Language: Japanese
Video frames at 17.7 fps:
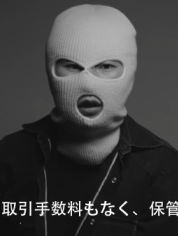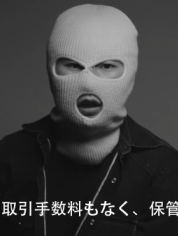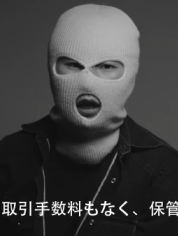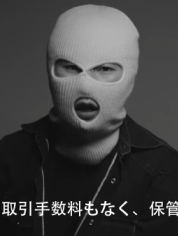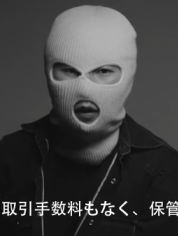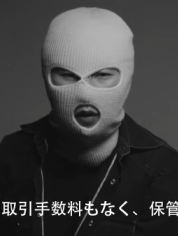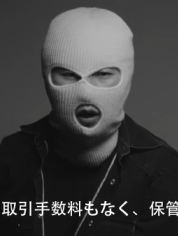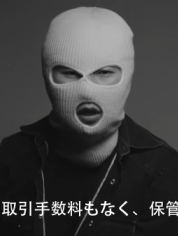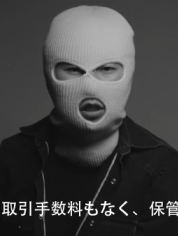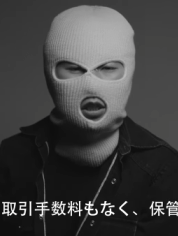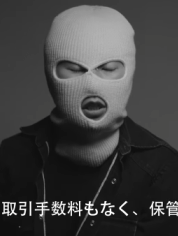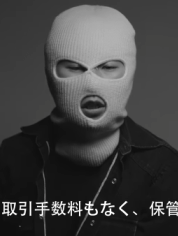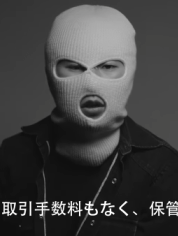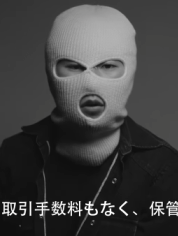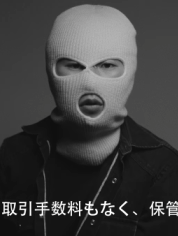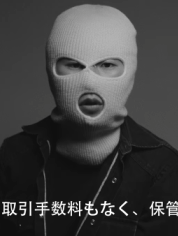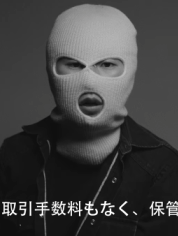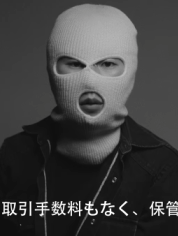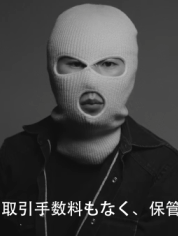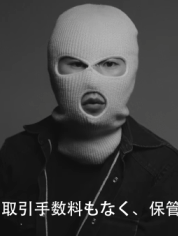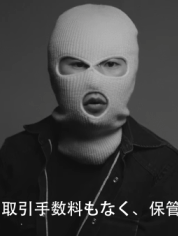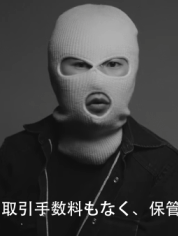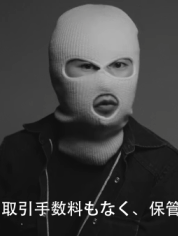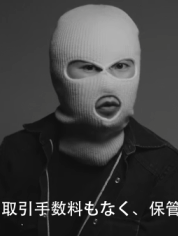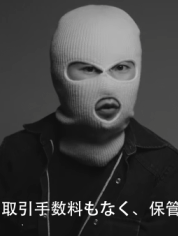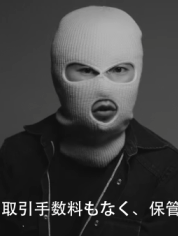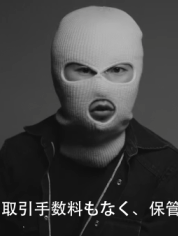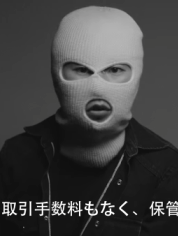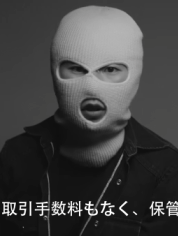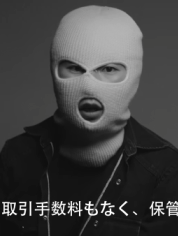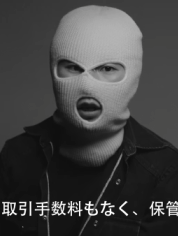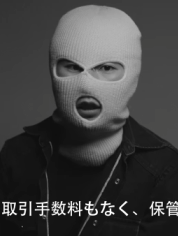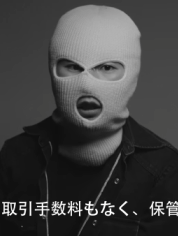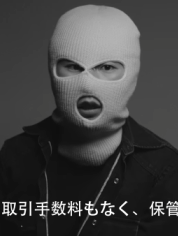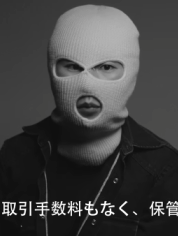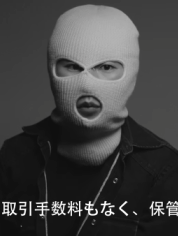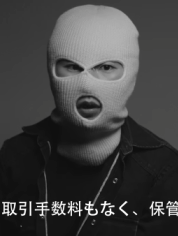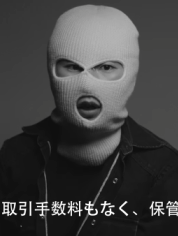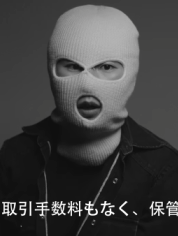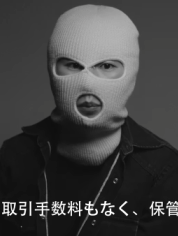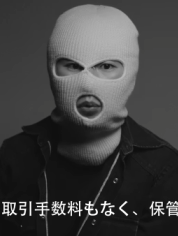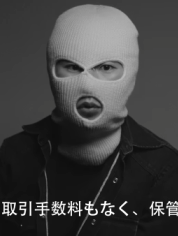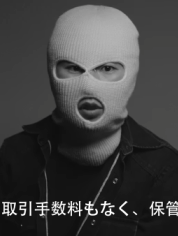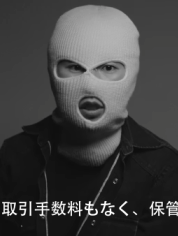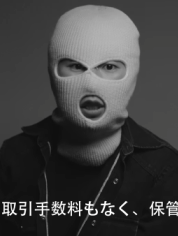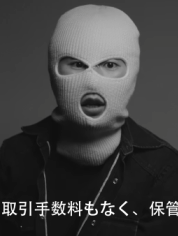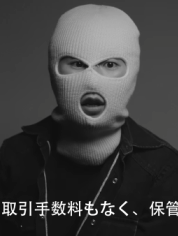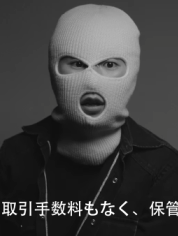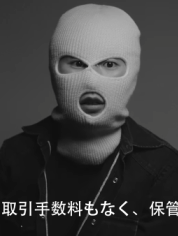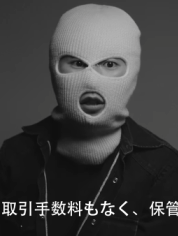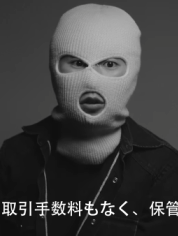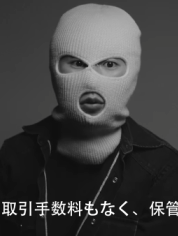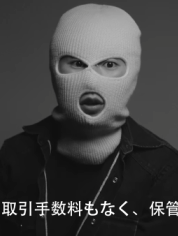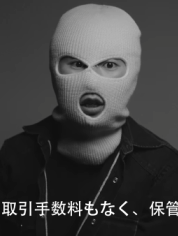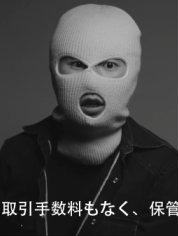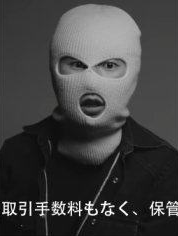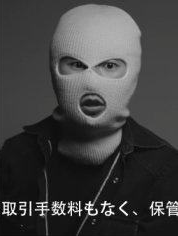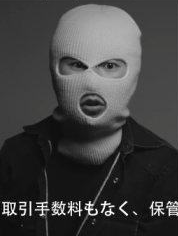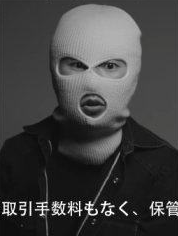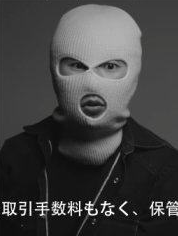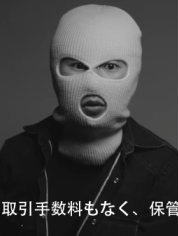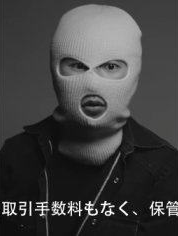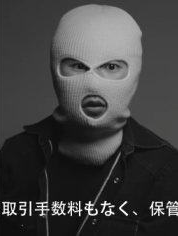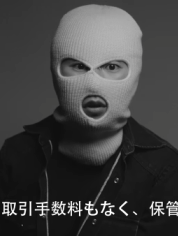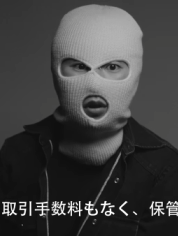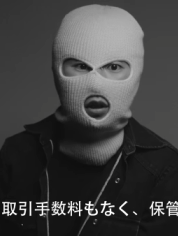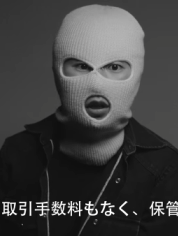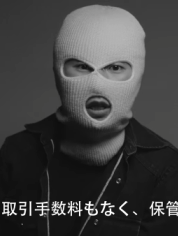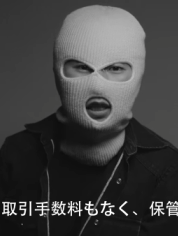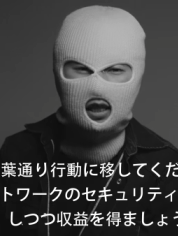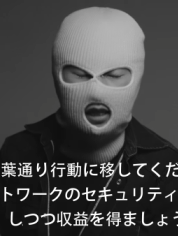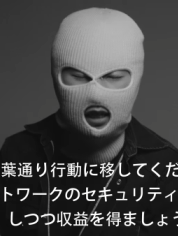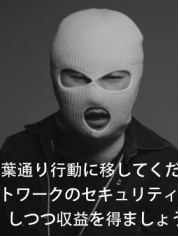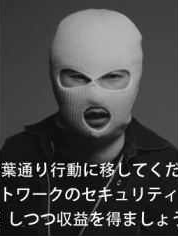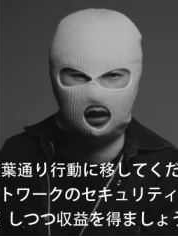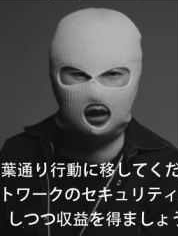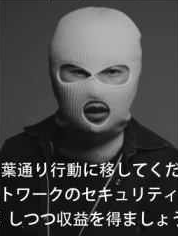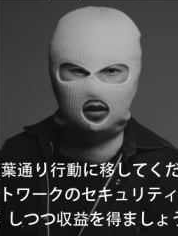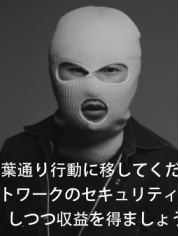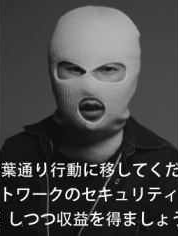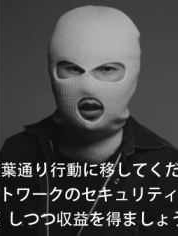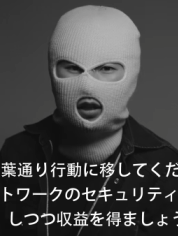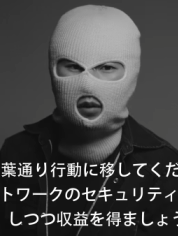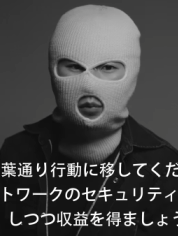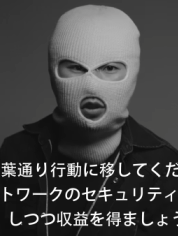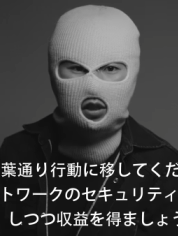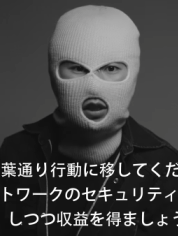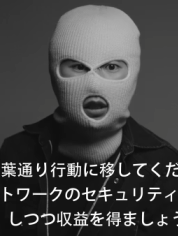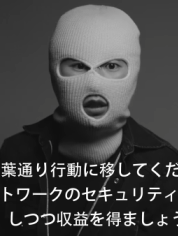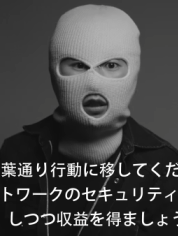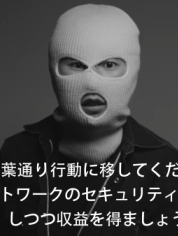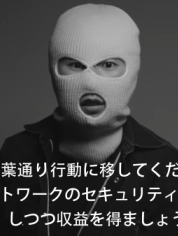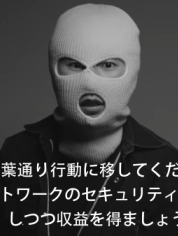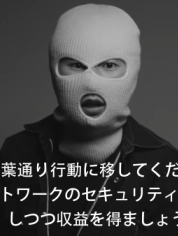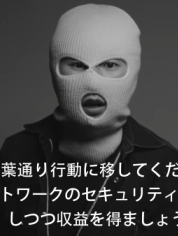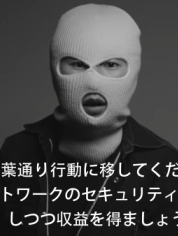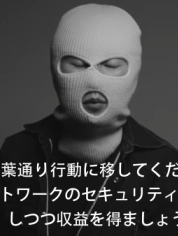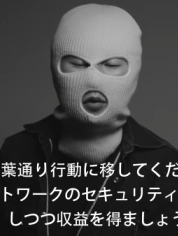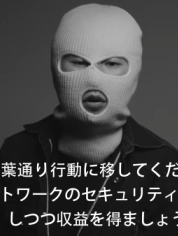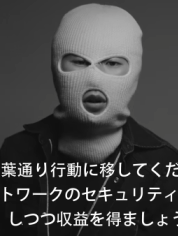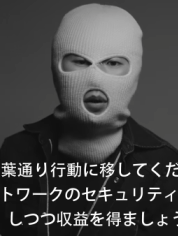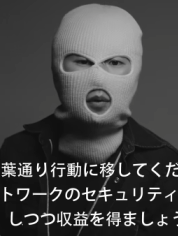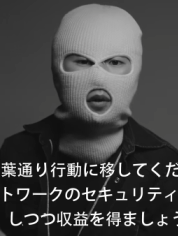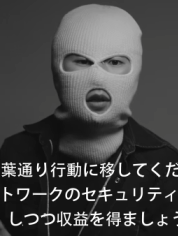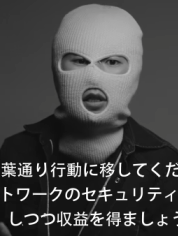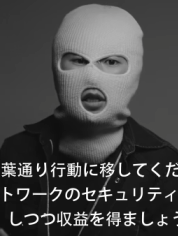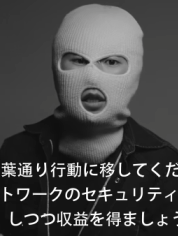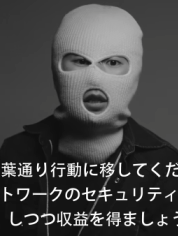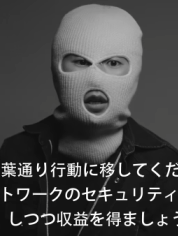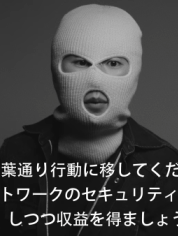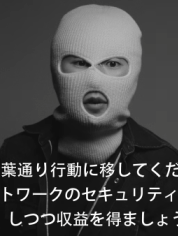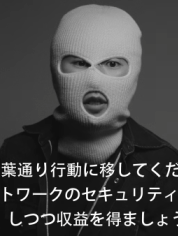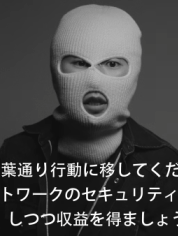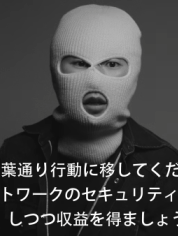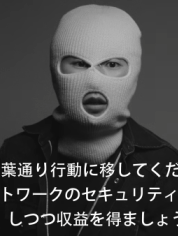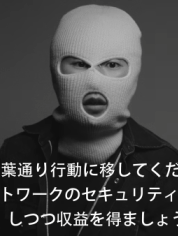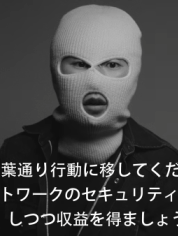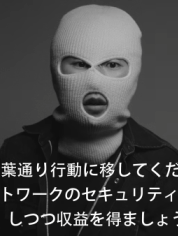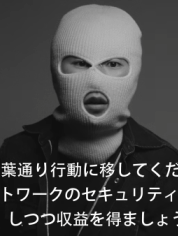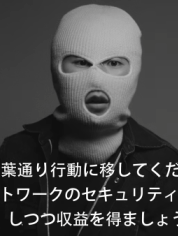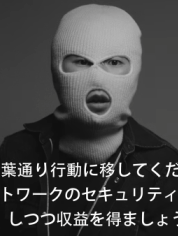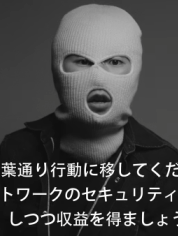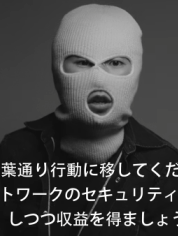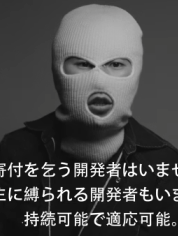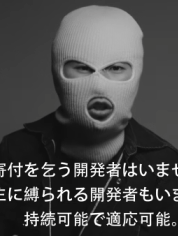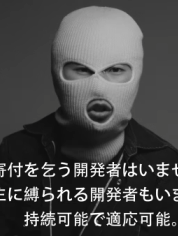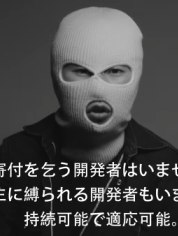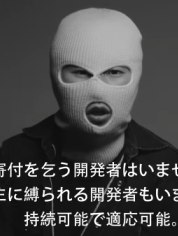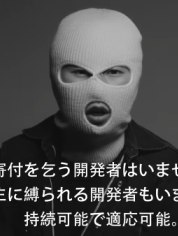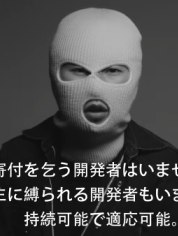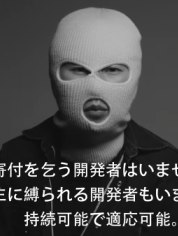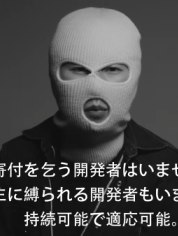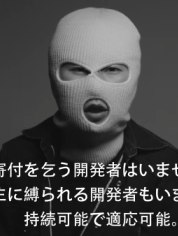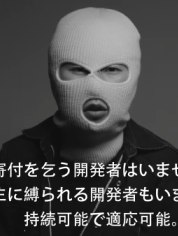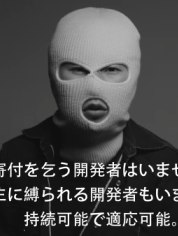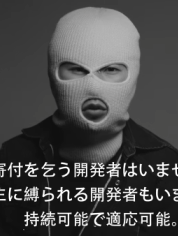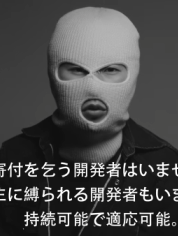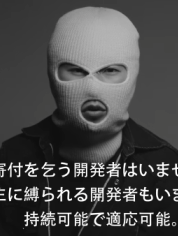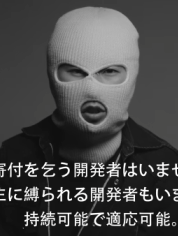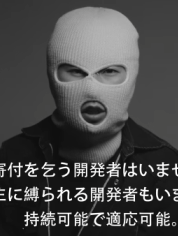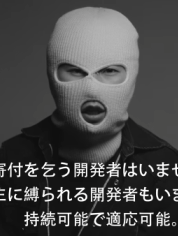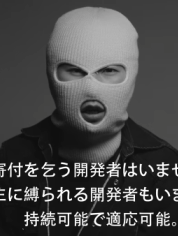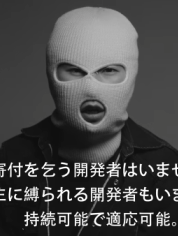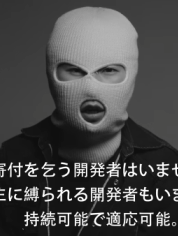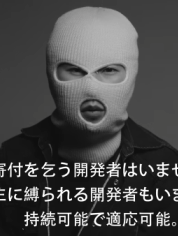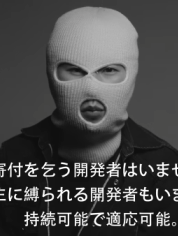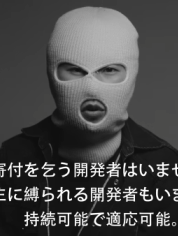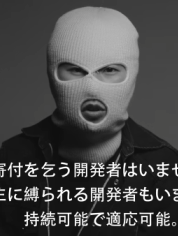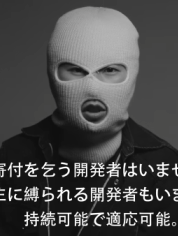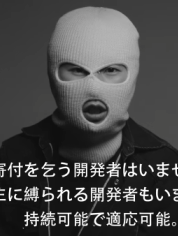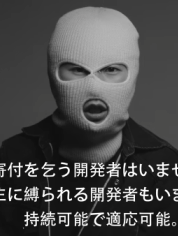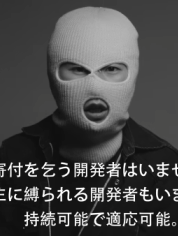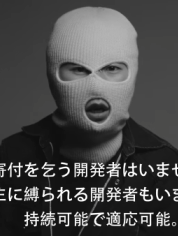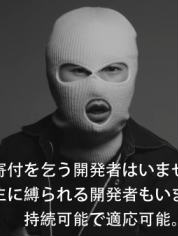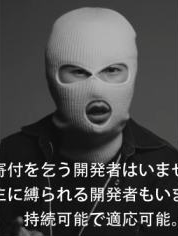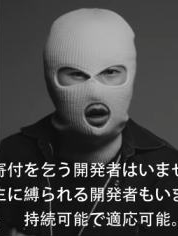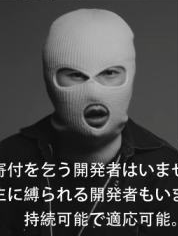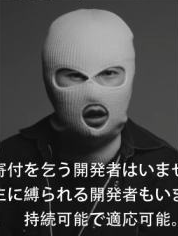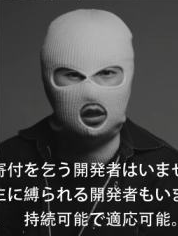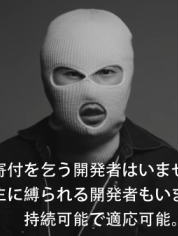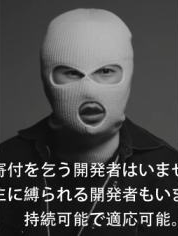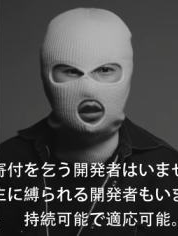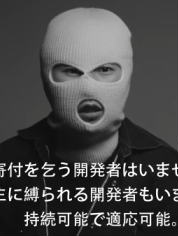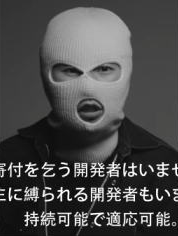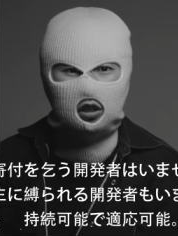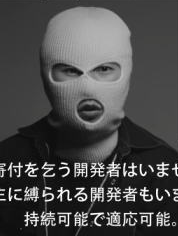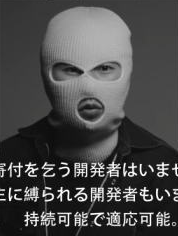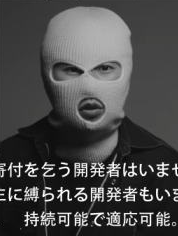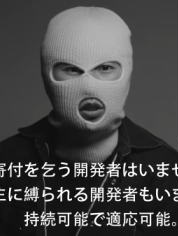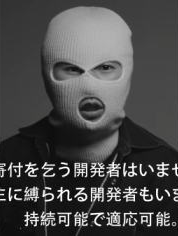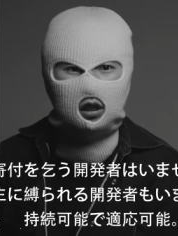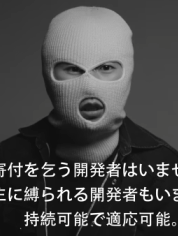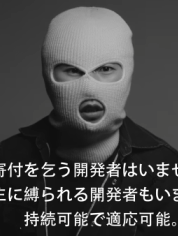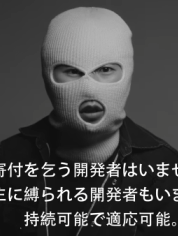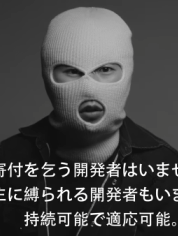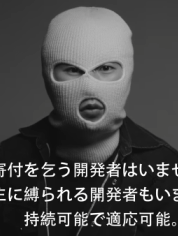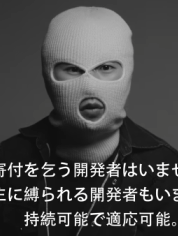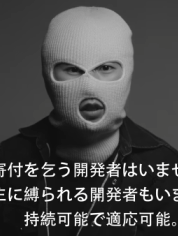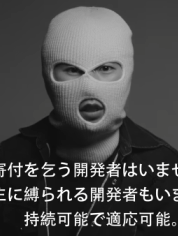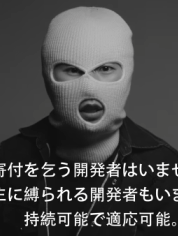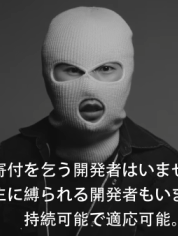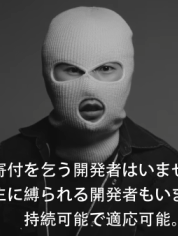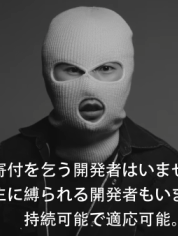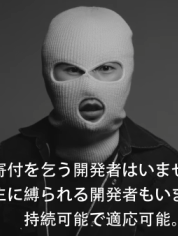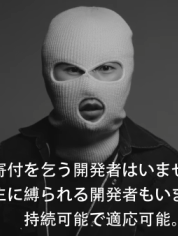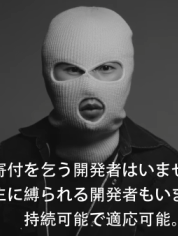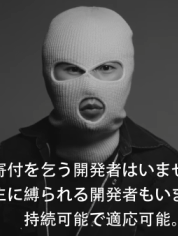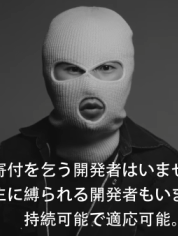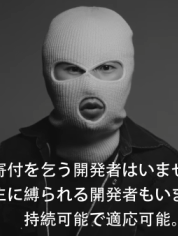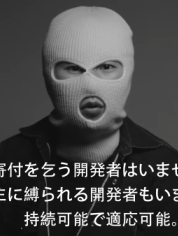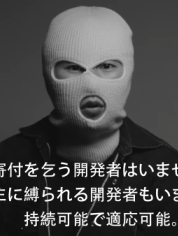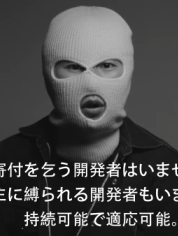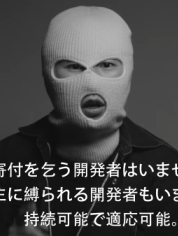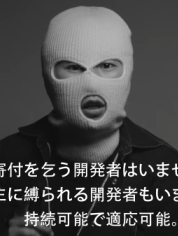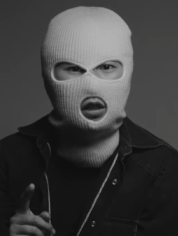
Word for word: KYC 要件もフロントランニングもない分散型取引所。ステーキング利益もスキン・イン・ザ・ゲームのガバナンスで試された。数百万ドルの財源を持ち、完全に自己資金で運営されているもの、